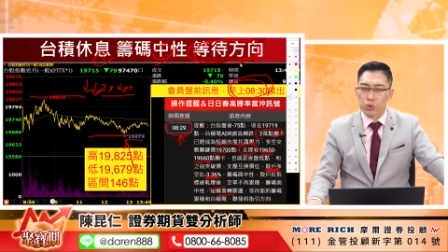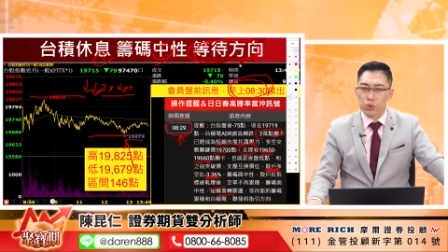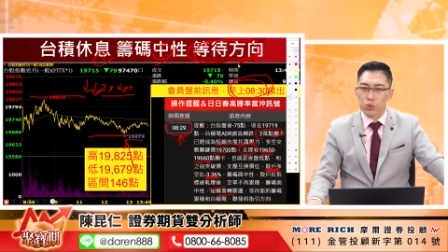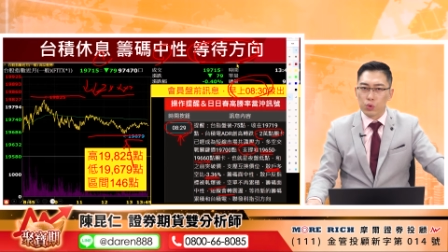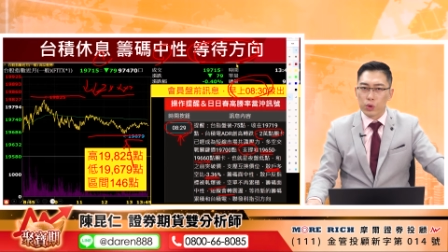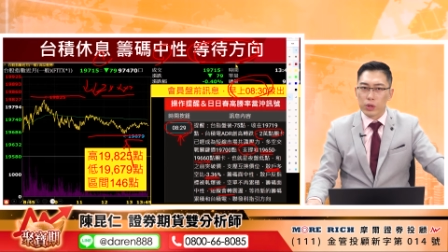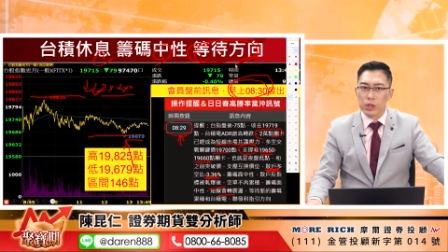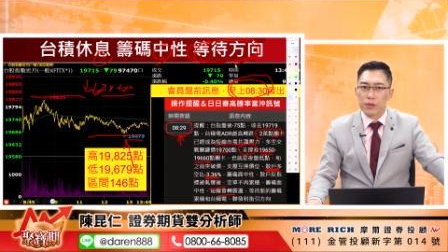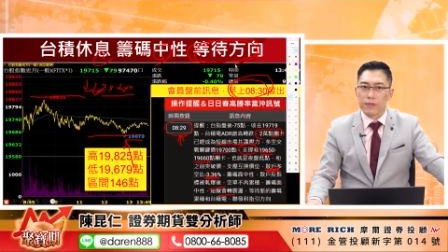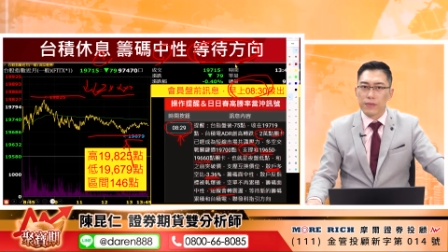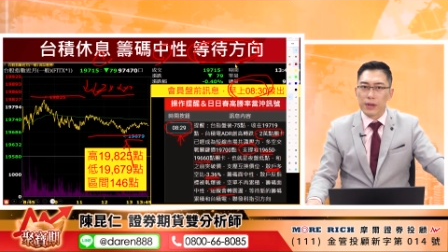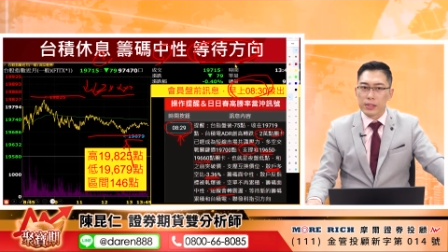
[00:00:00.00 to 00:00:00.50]
做
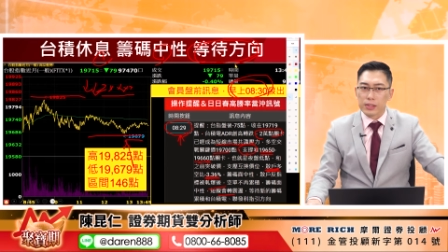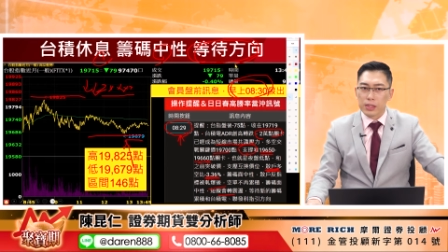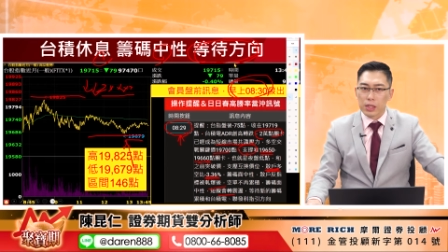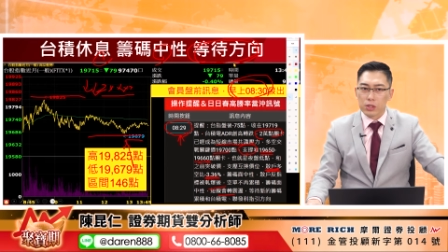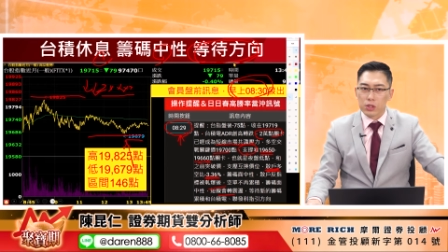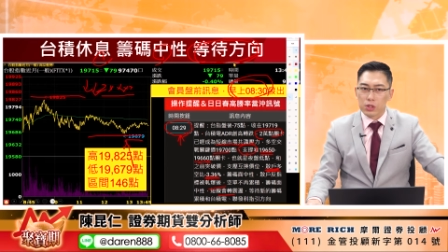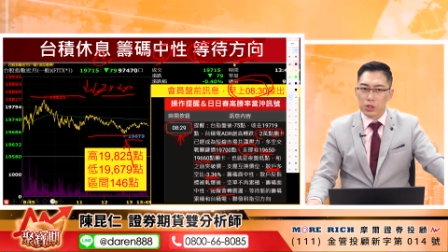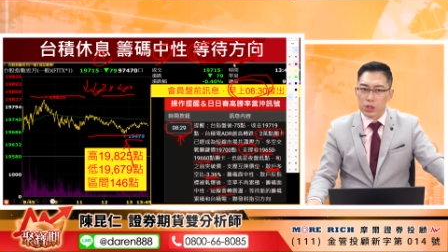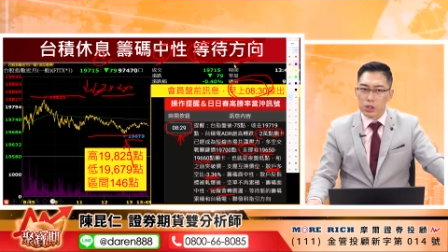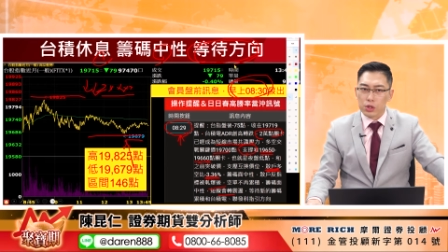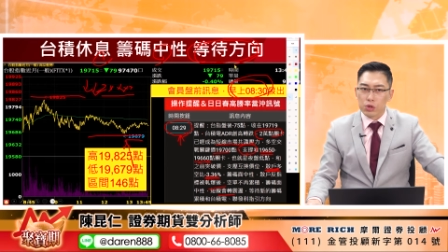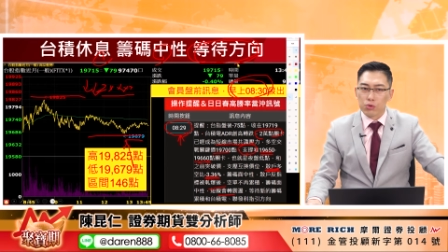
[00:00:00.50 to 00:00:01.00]
一个方向
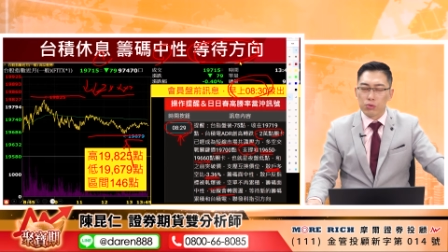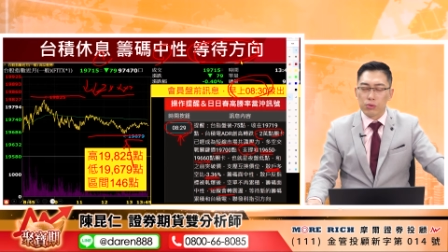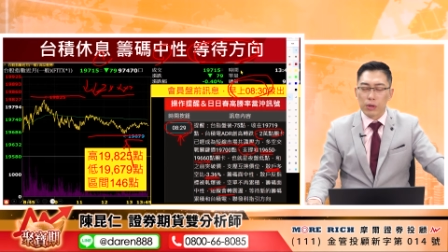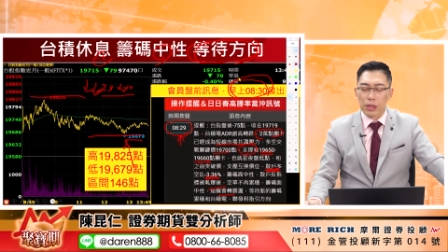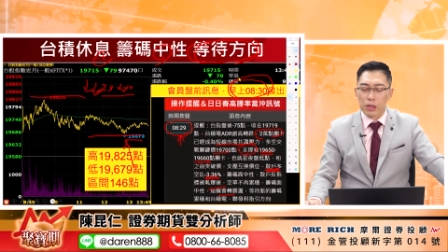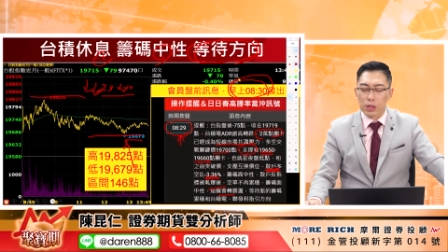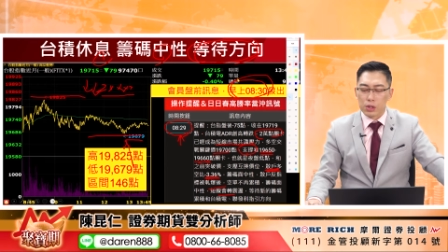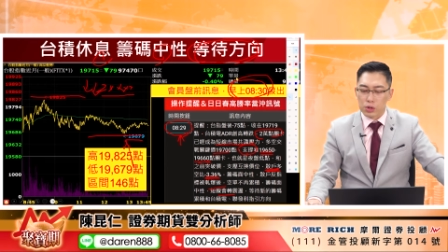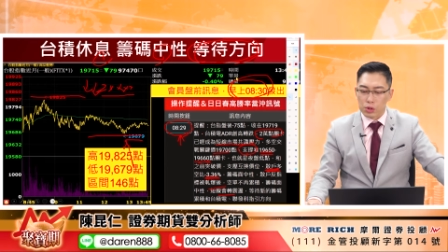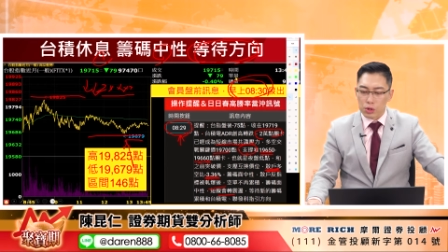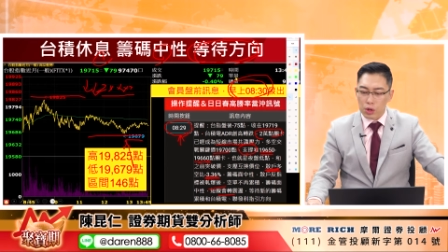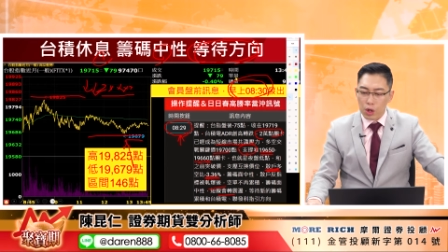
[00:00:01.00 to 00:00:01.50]
指引出来
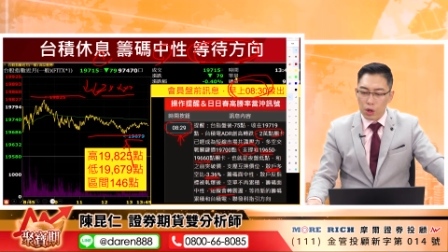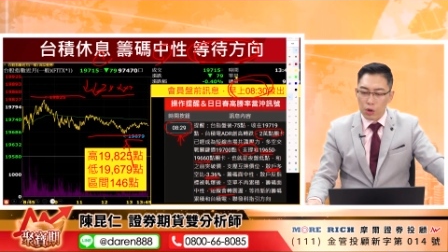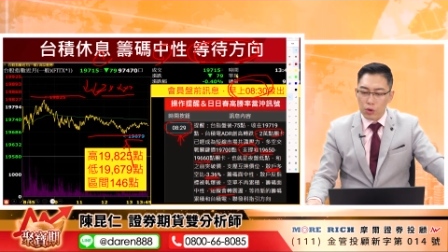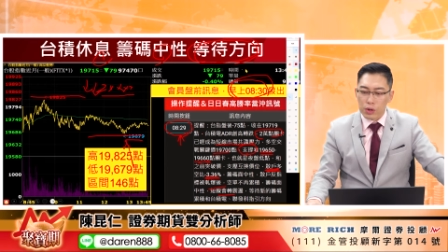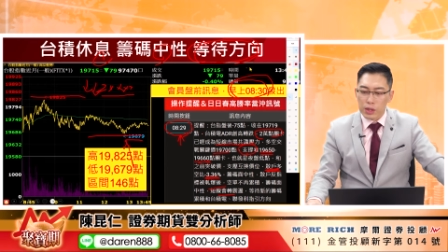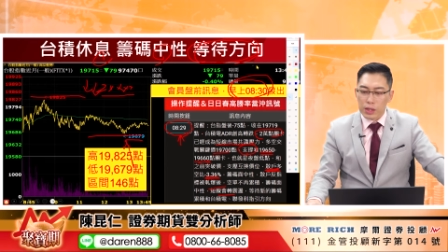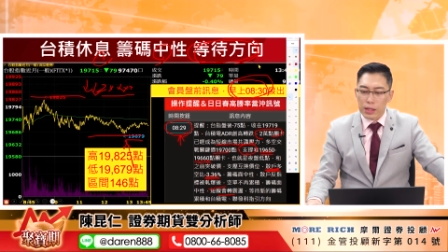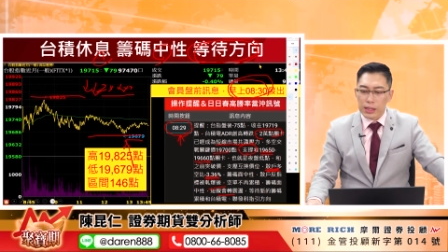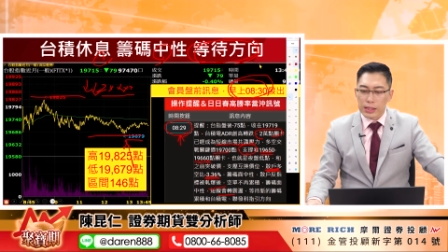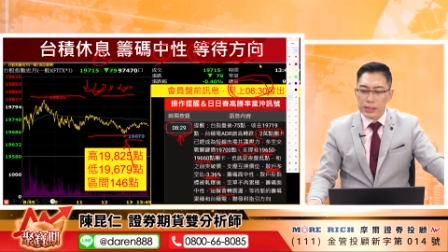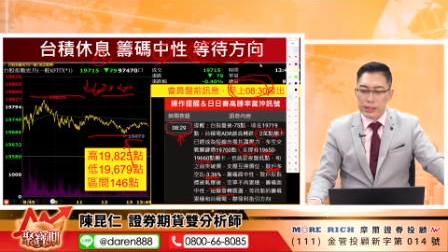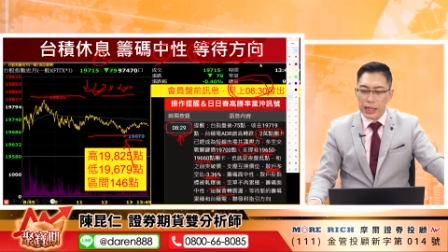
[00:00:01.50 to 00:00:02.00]
的时候，
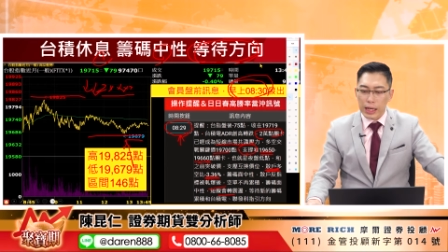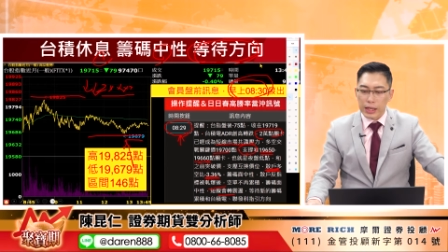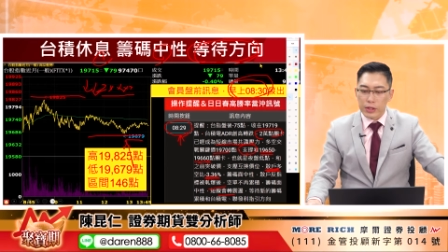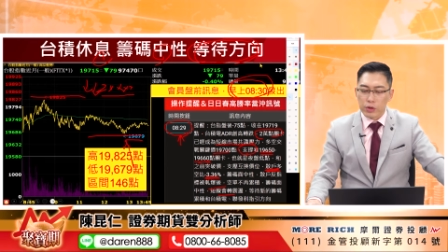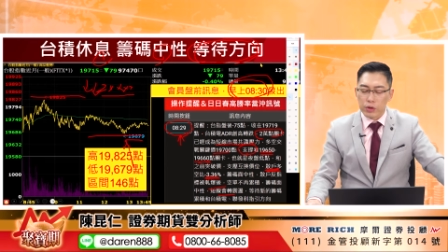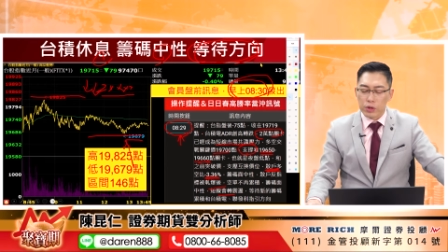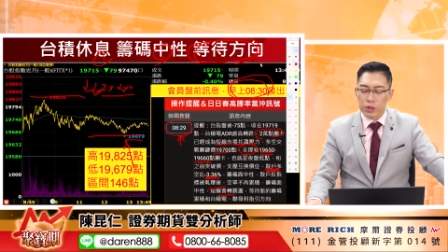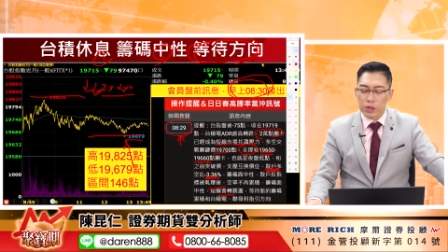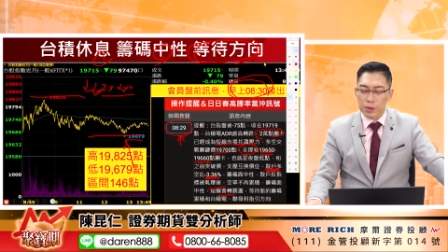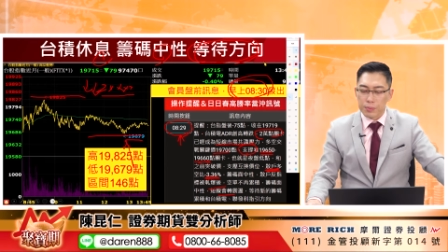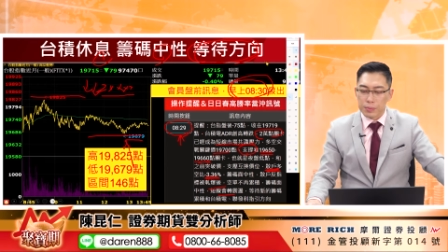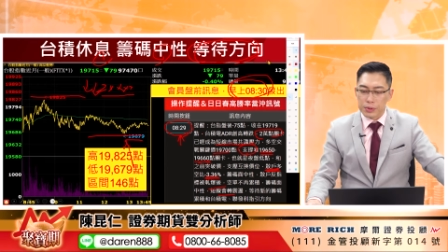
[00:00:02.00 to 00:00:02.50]
再
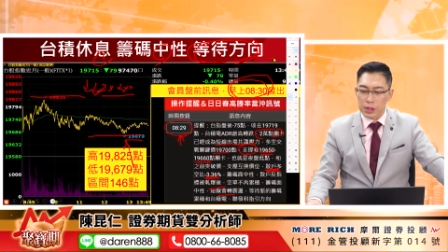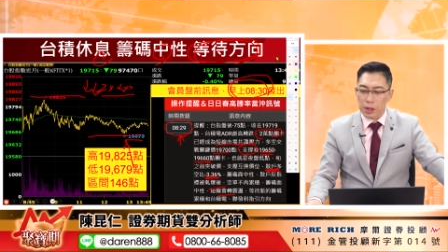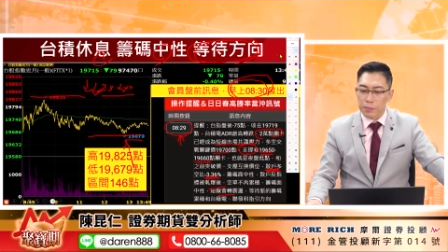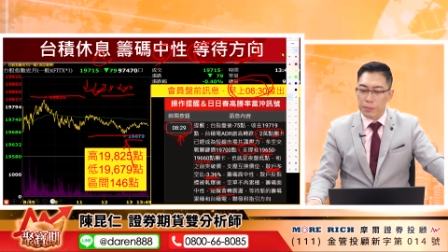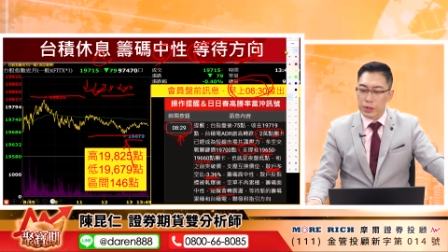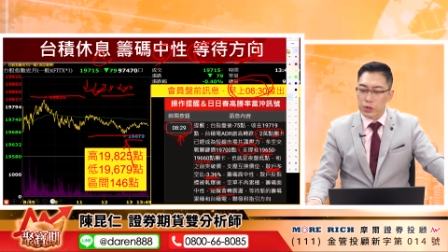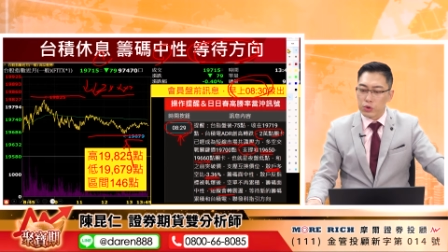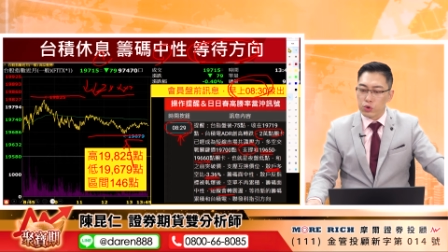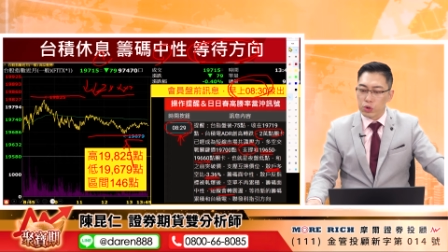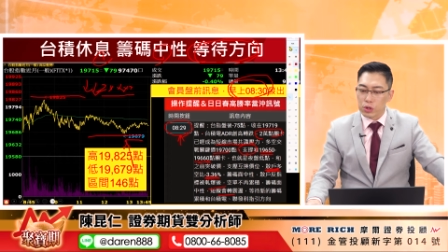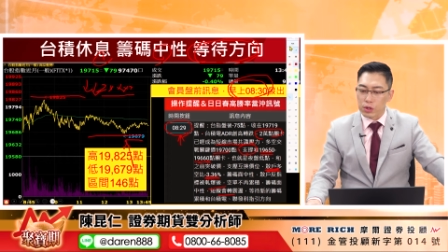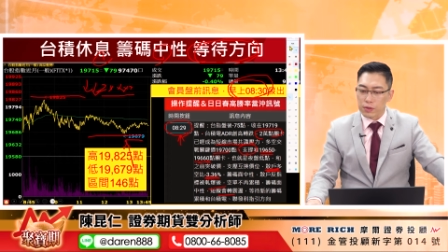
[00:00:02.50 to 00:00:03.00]
有一个比较
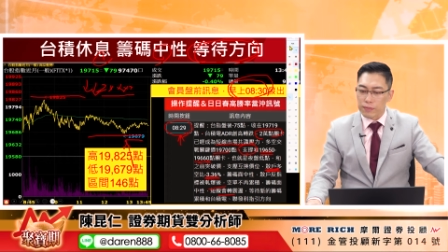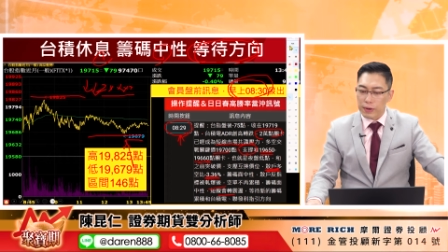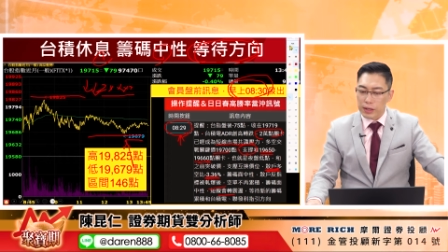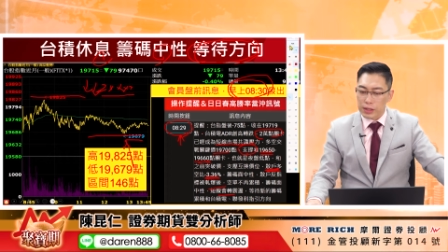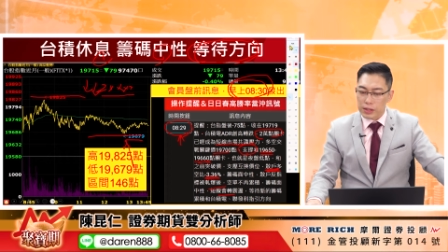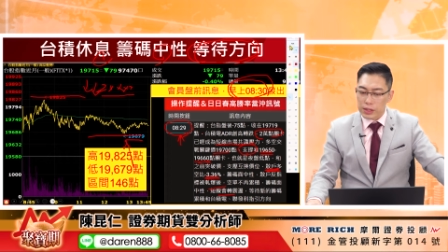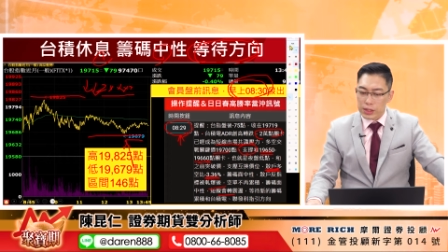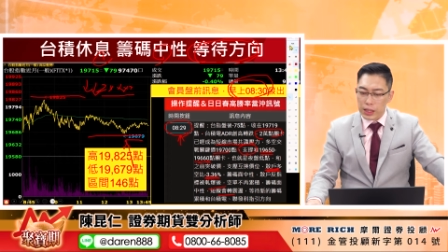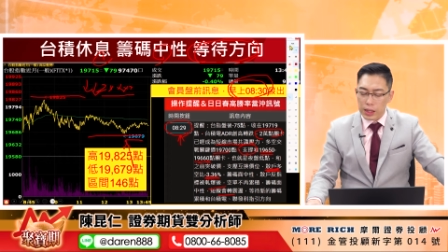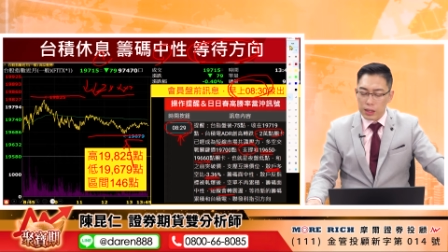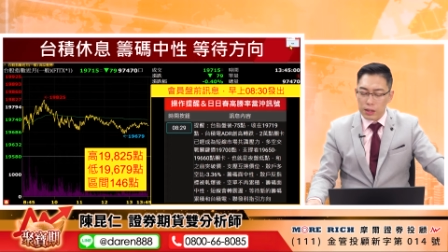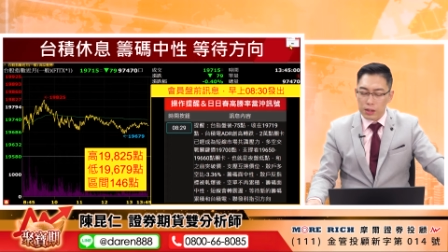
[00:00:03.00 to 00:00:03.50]
明确的方
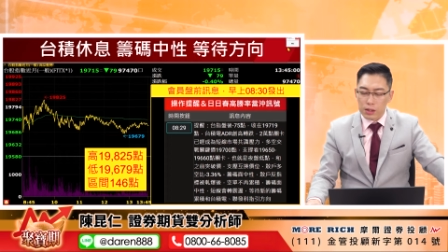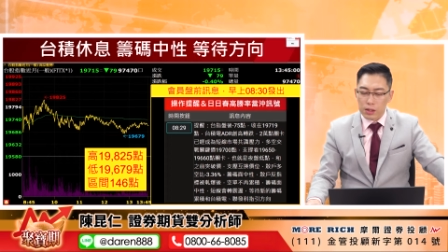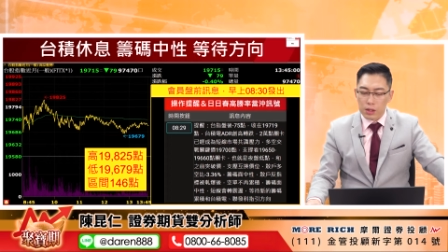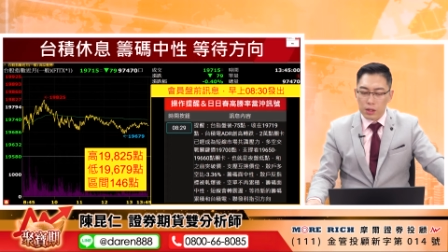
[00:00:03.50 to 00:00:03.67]
向。